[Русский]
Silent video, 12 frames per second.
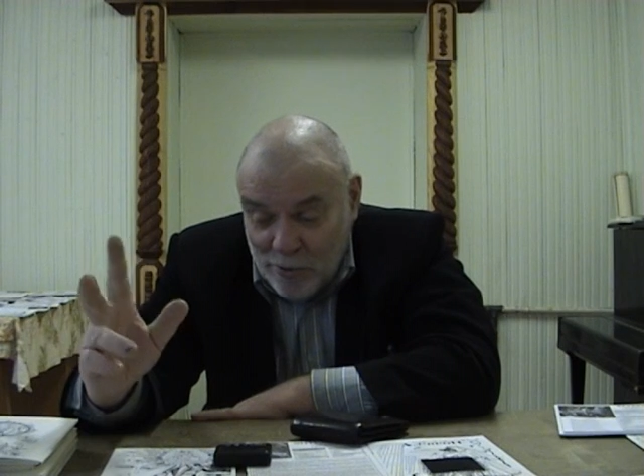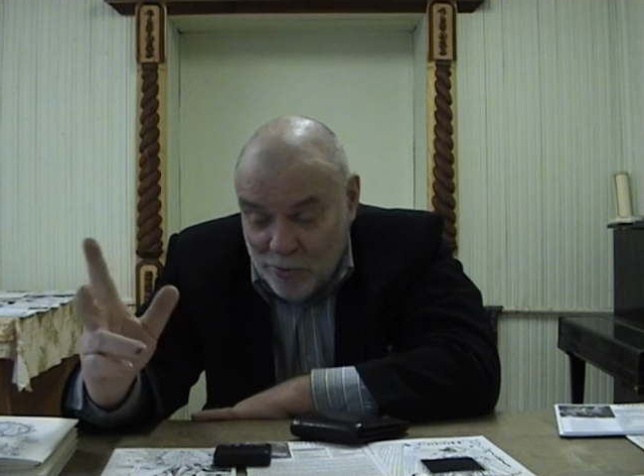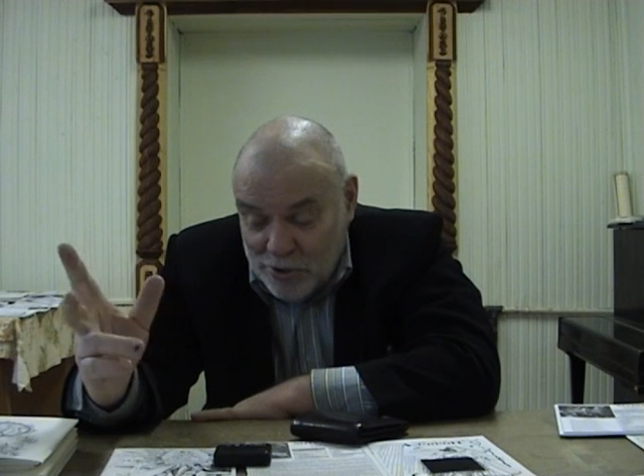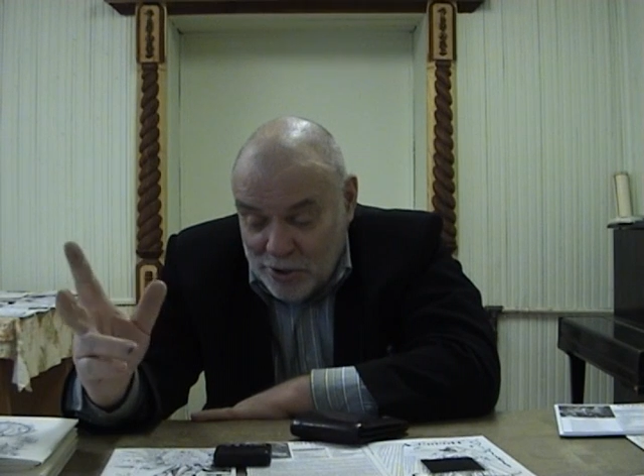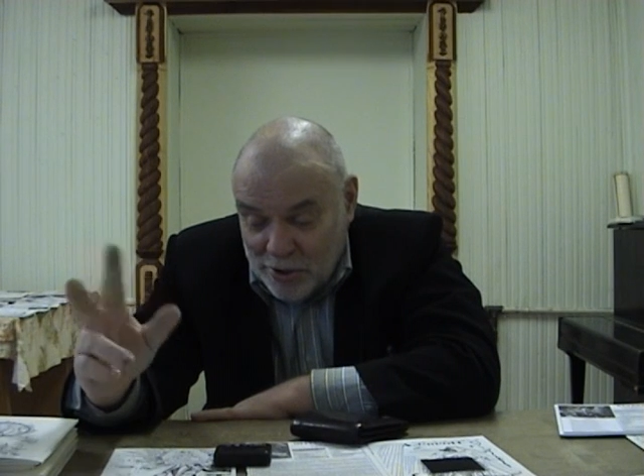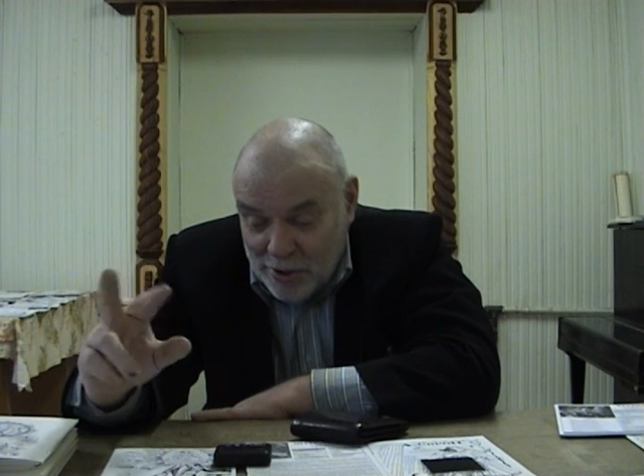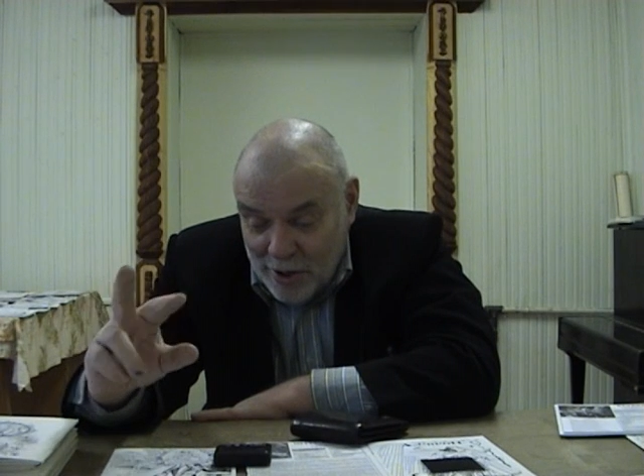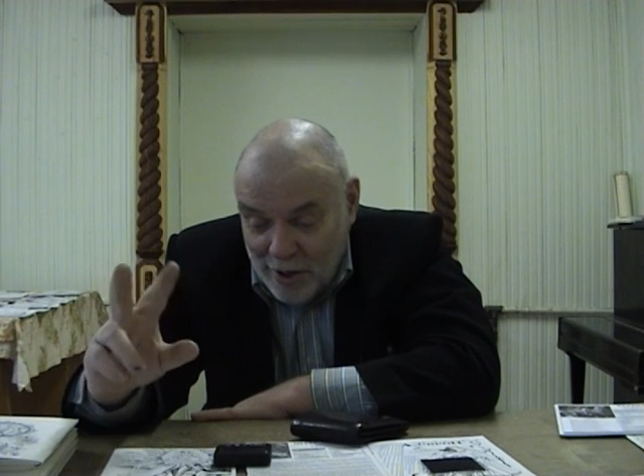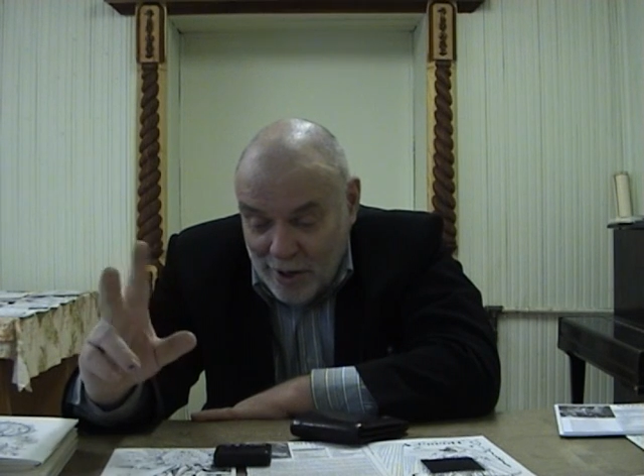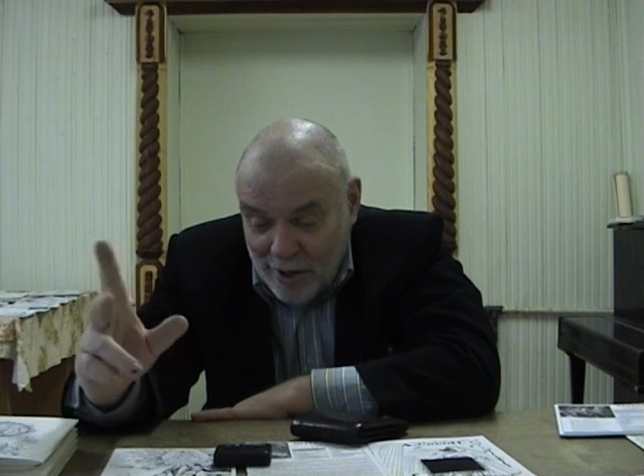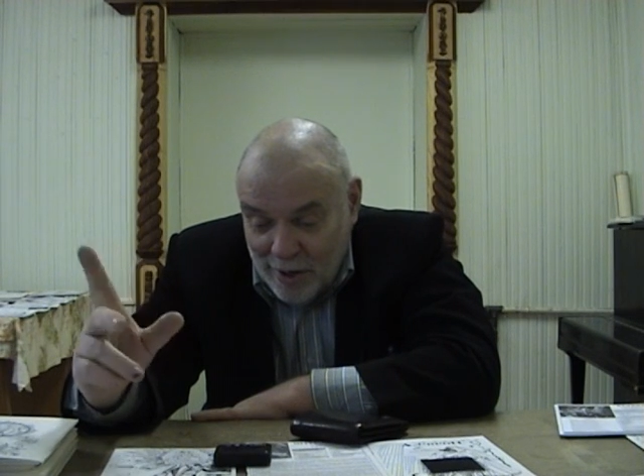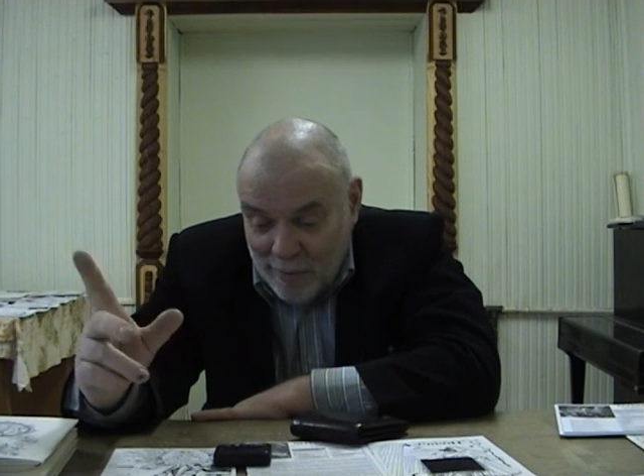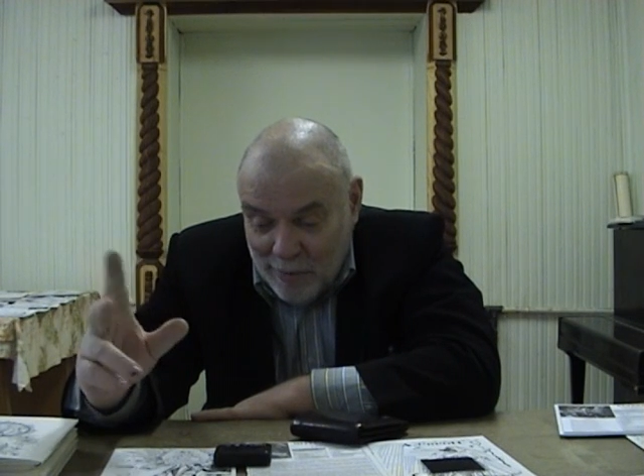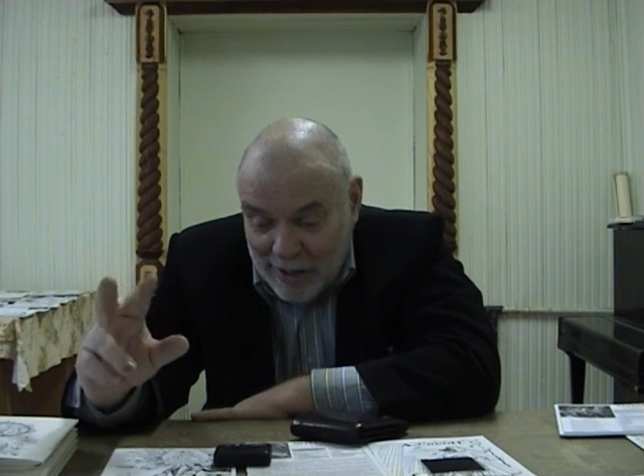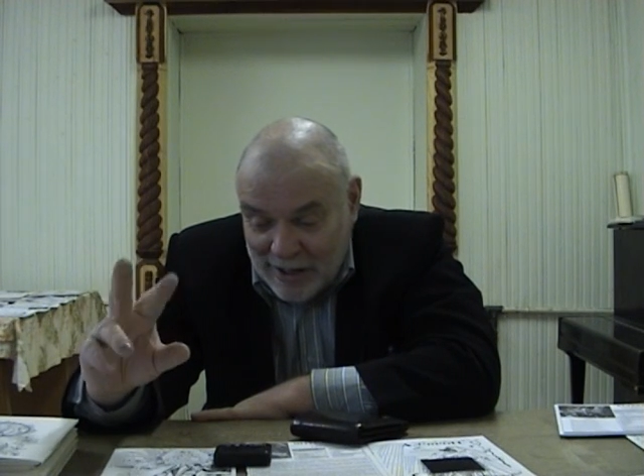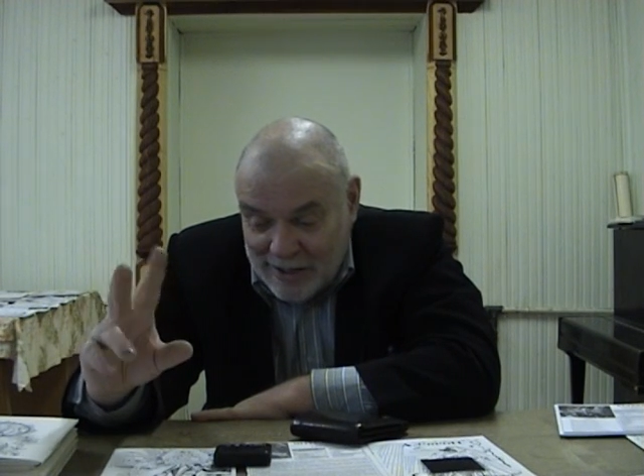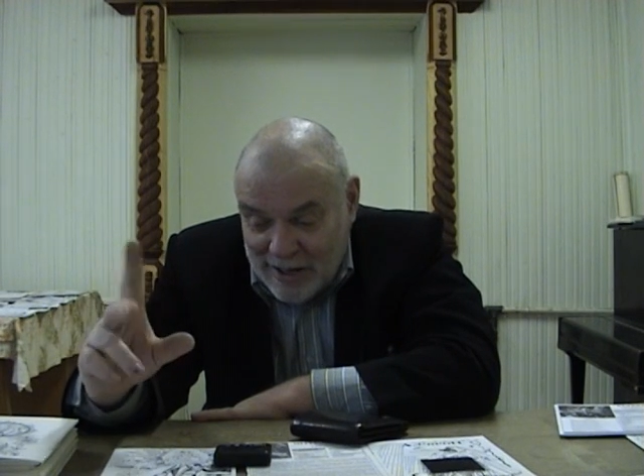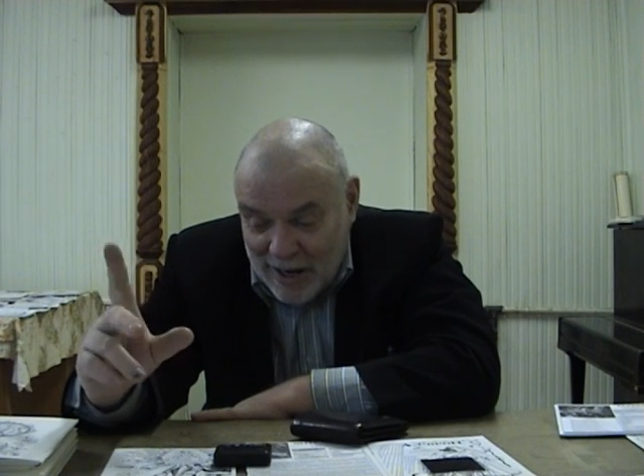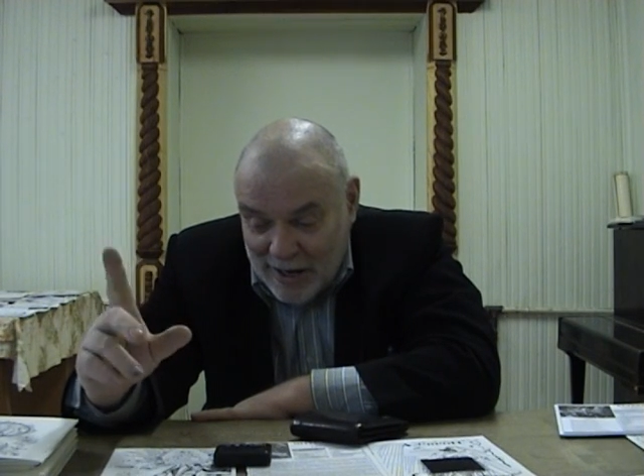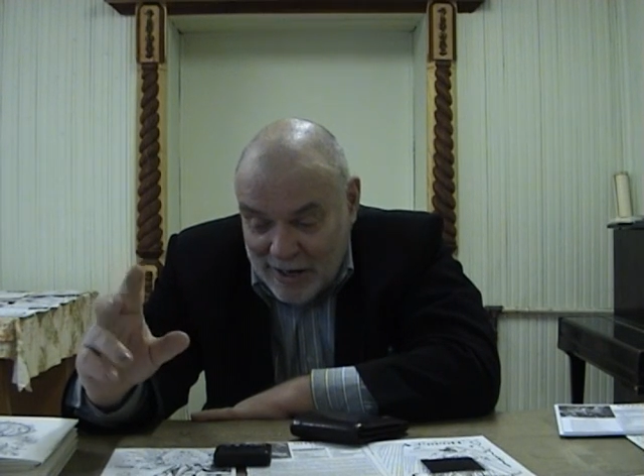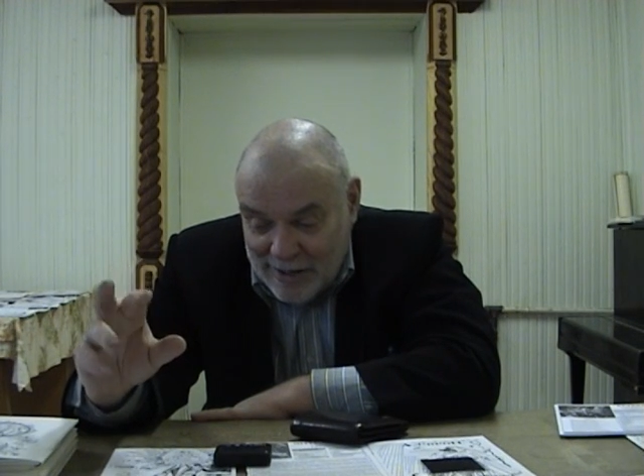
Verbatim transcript: грустить» – парадоксальное